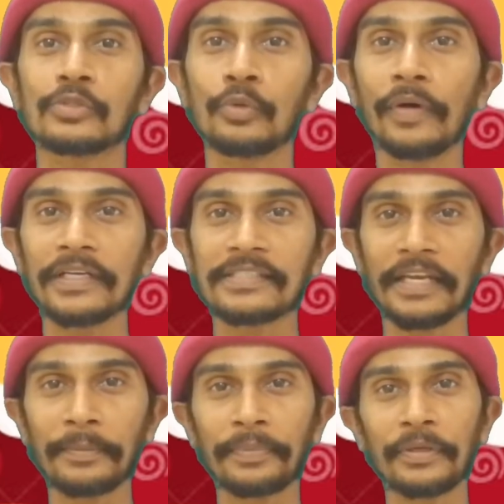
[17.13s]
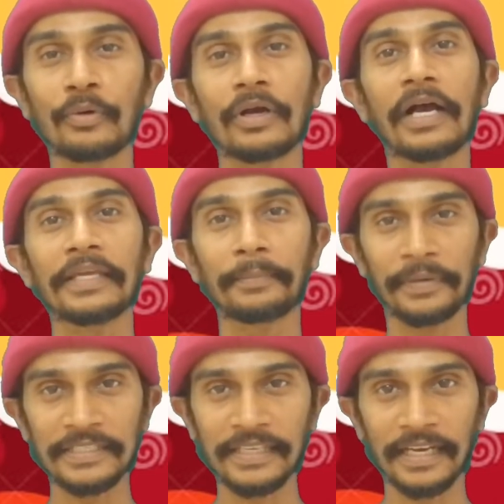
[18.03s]
சுவர் சிரிப்பு யோகா
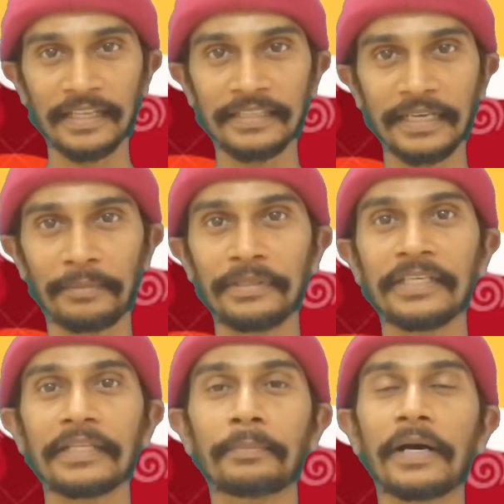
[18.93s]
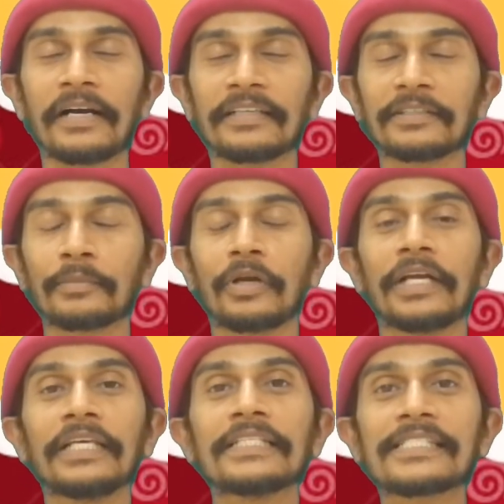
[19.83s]
எப்படி செய்யறது அப்படின்றத பாக்குறதுக்கு
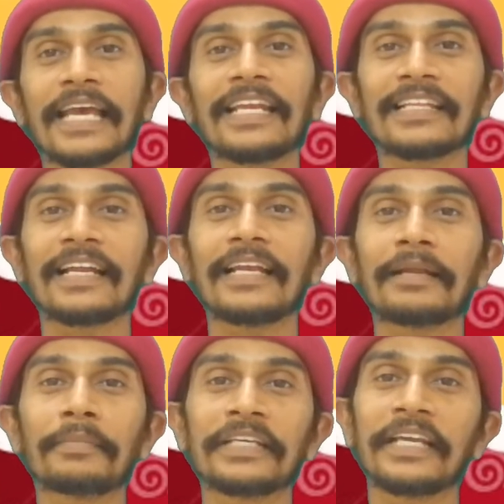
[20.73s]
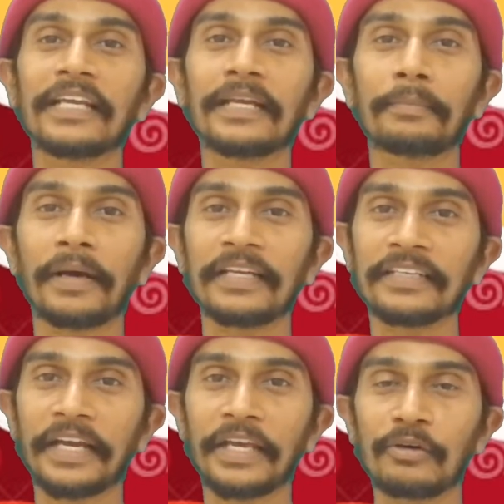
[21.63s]
முன்னாடி இது செய்யறதுனால நம்மளுக்கு என்னென்ன
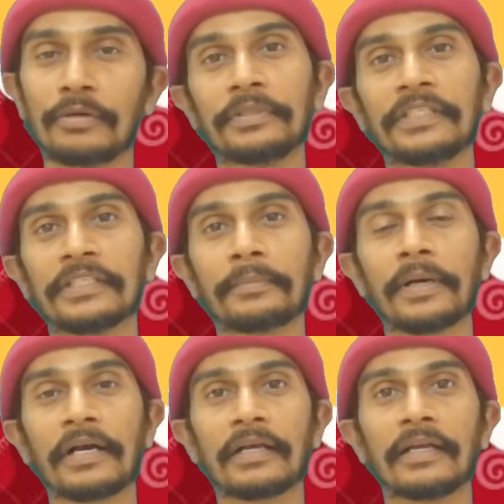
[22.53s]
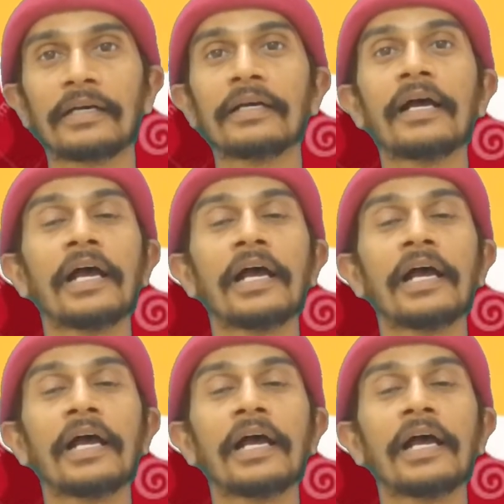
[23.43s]
பலன் கிடைக்கும் அப்படின்றத பார்க்கலாம்